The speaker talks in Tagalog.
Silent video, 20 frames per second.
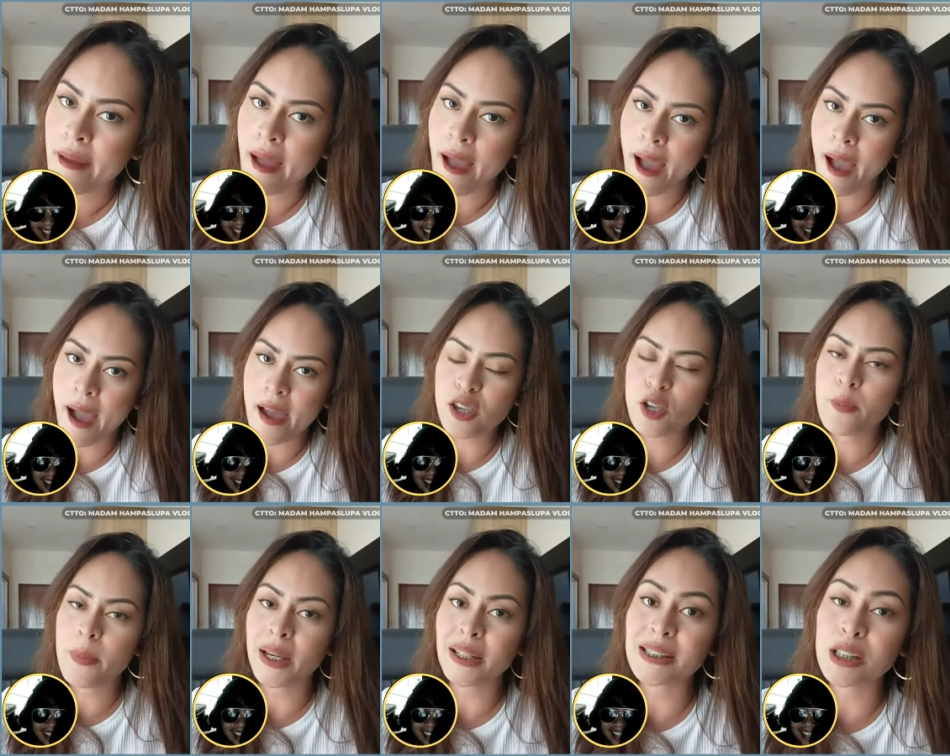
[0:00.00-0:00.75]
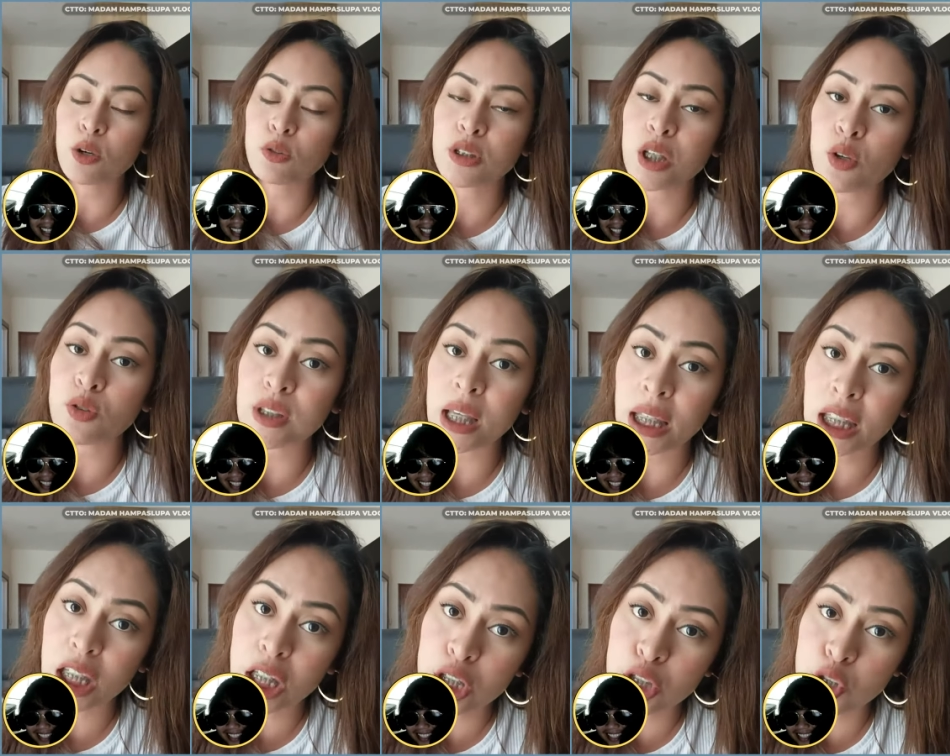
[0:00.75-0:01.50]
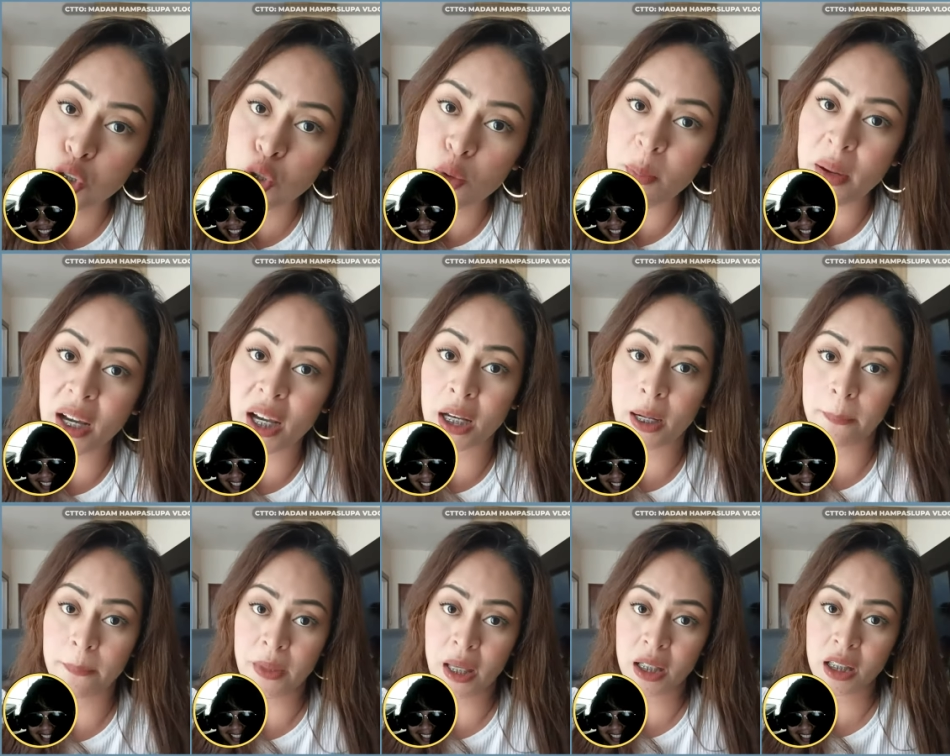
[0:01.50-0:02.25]
ah, yung makisawsaw sa issue,
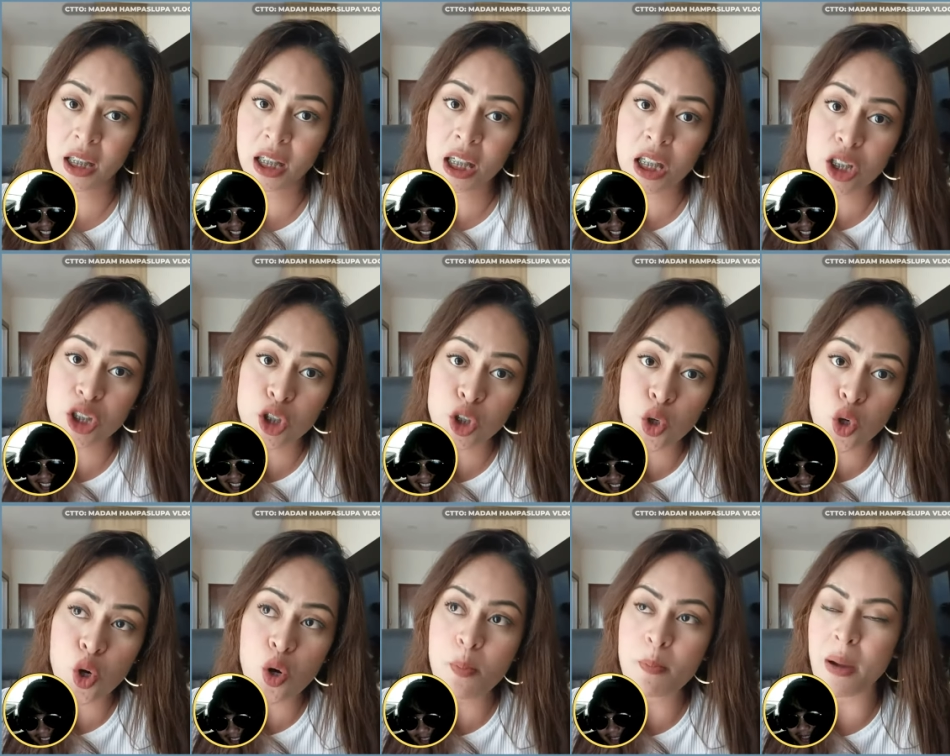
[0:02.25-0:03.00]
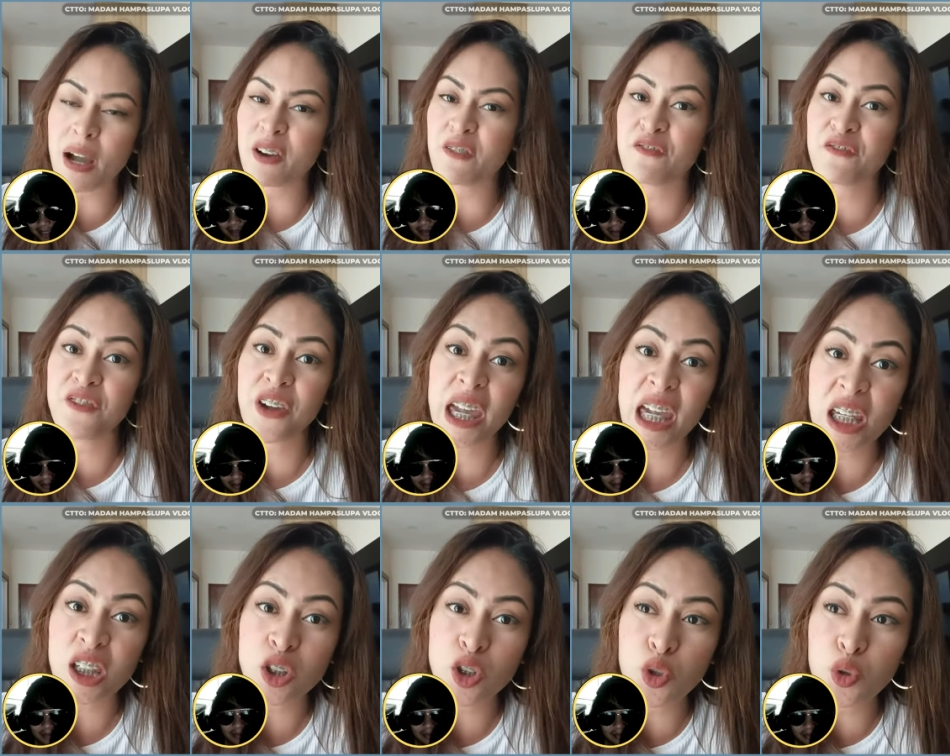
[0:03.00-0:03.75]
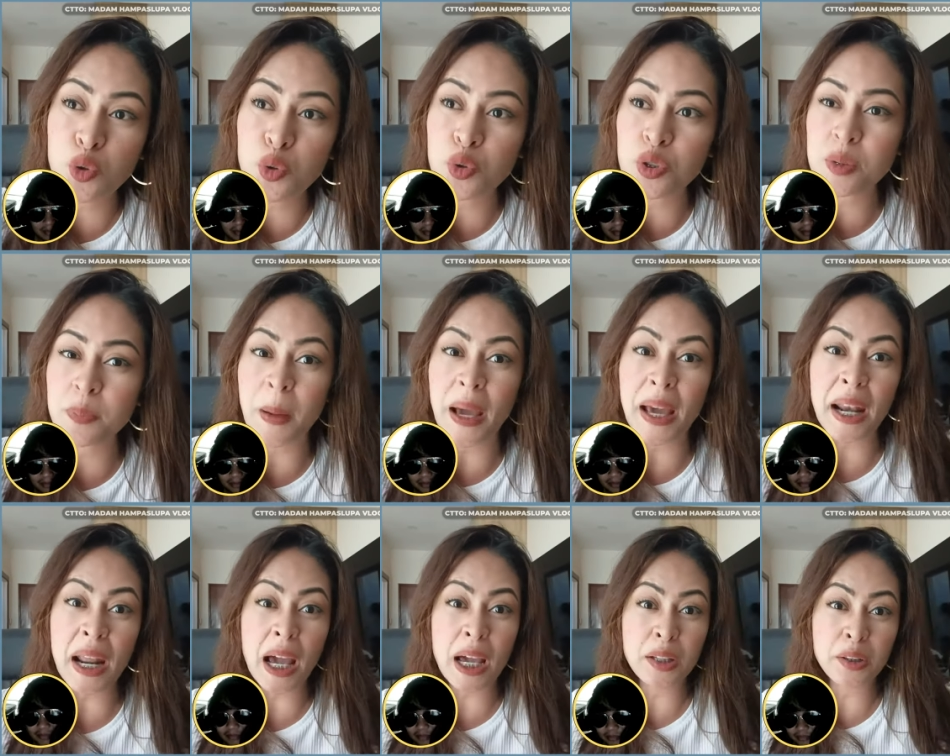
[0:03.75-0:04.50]
maghanap ng issue, mag-fake news
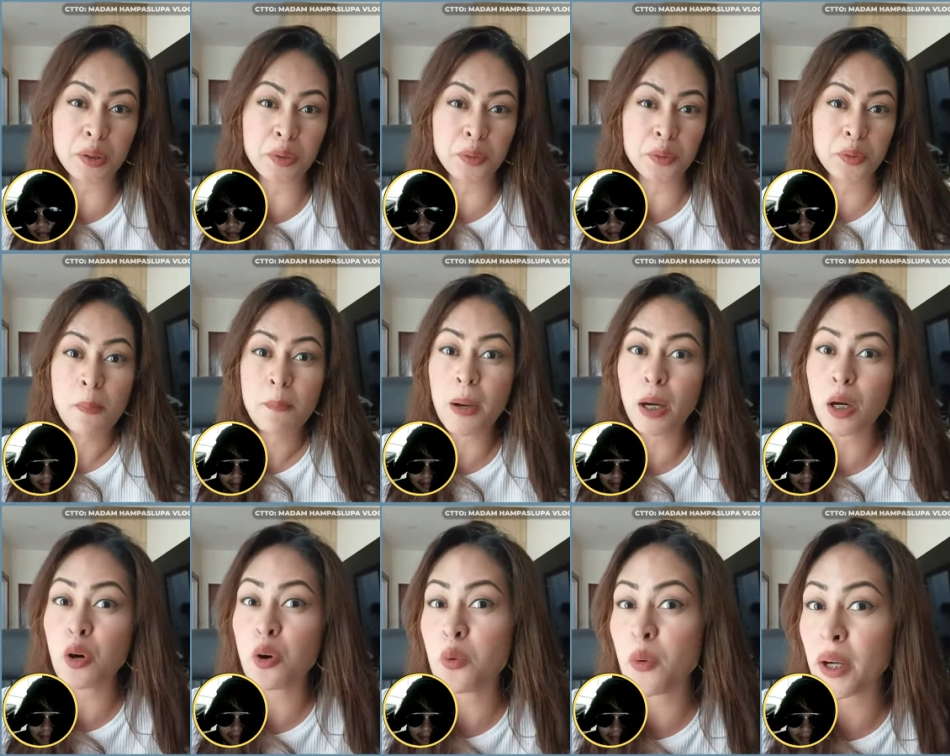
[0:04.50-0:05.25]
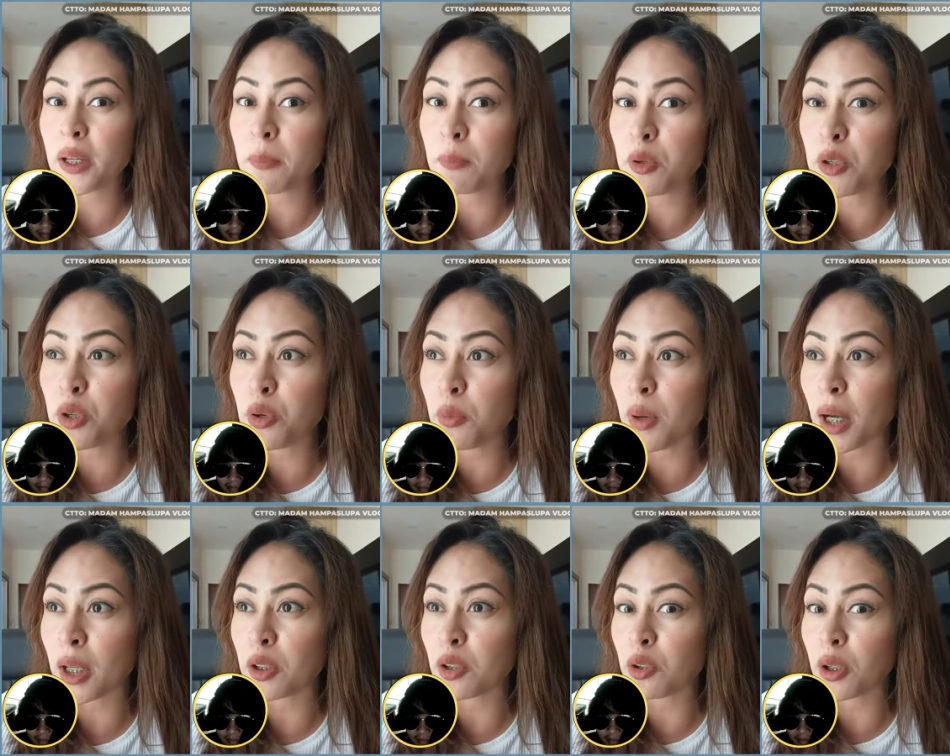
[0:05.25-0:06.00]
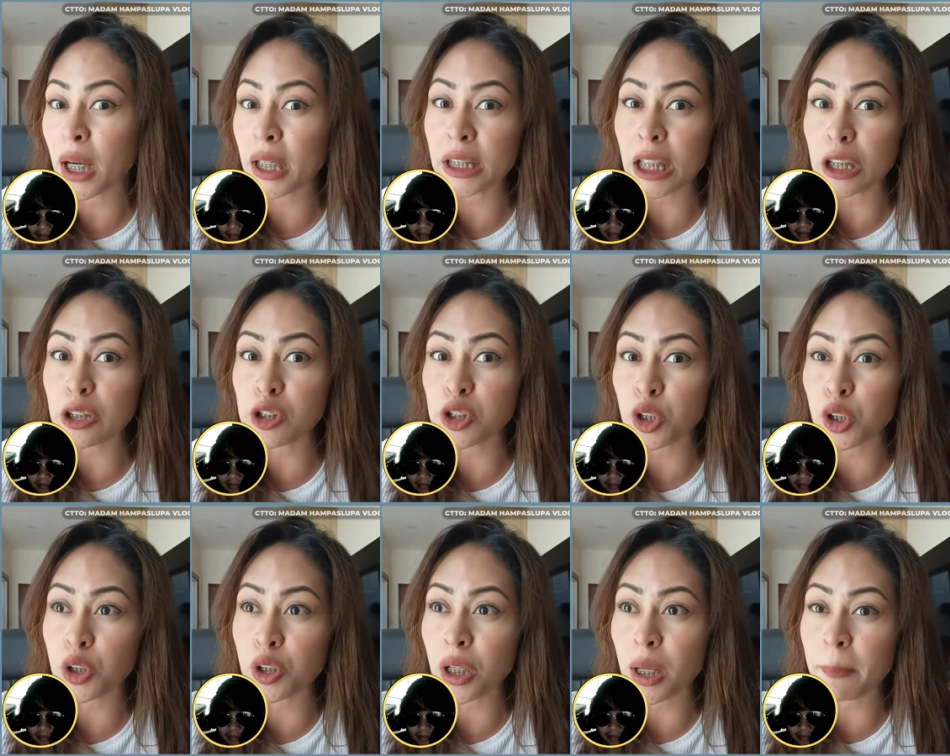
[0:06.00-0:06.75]
para ano, makuha mo yung ano,
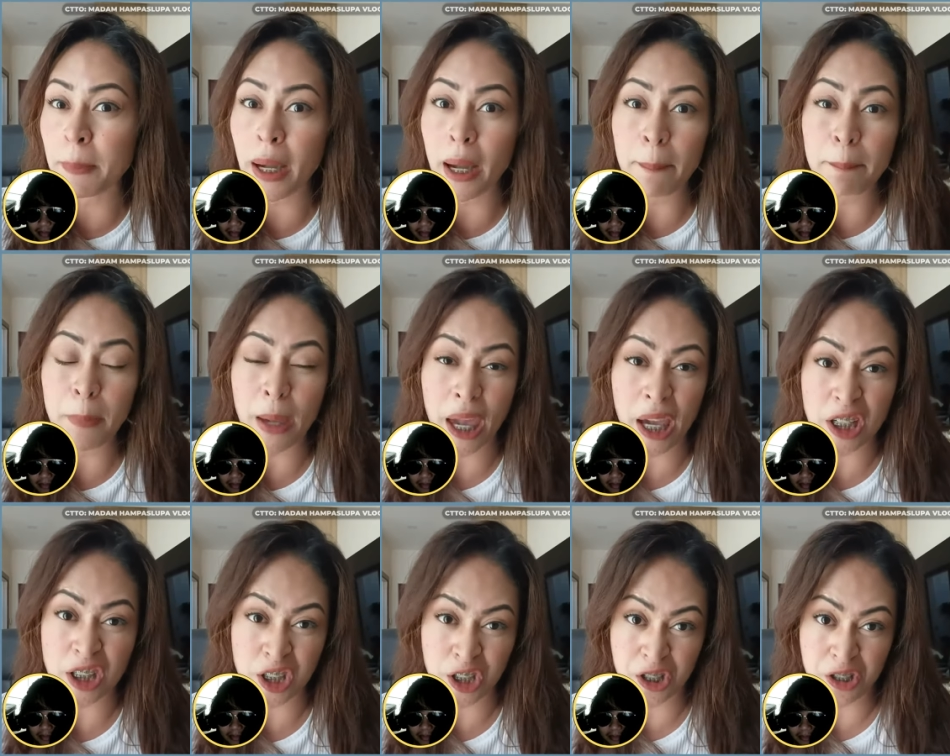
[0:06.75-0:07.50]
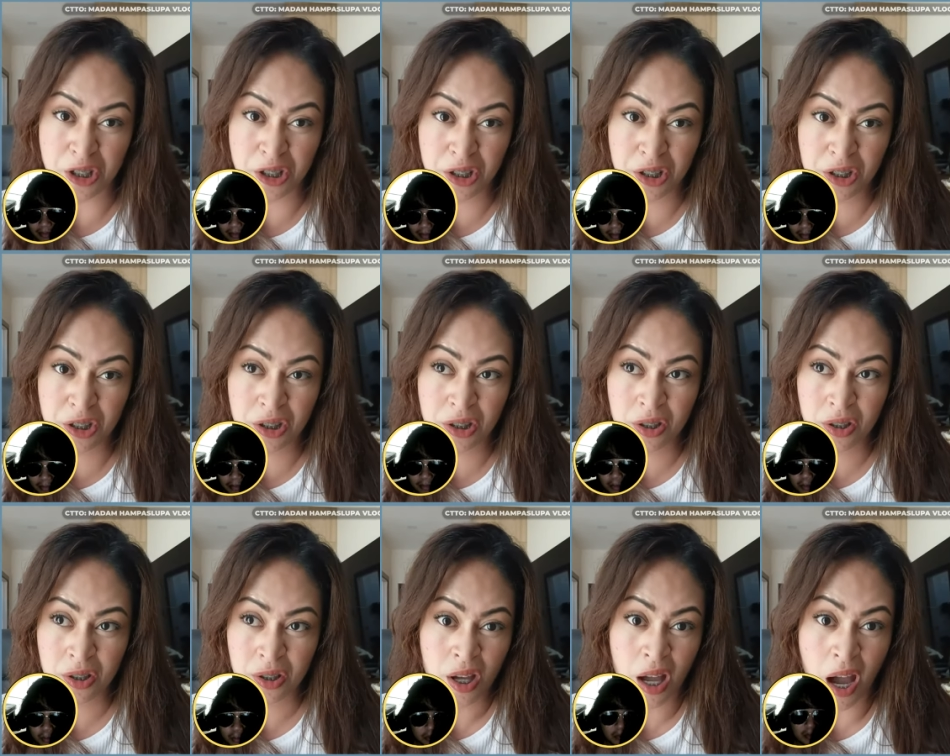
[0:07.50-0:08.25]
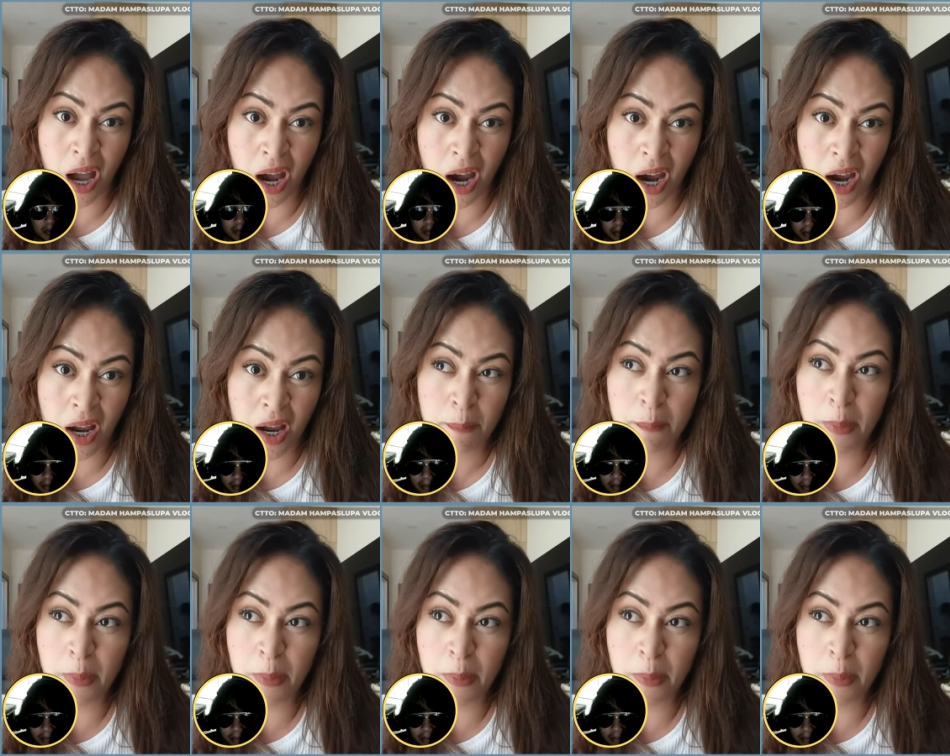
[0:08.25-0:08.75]
attention ng mga bashers. Hmm. Ha?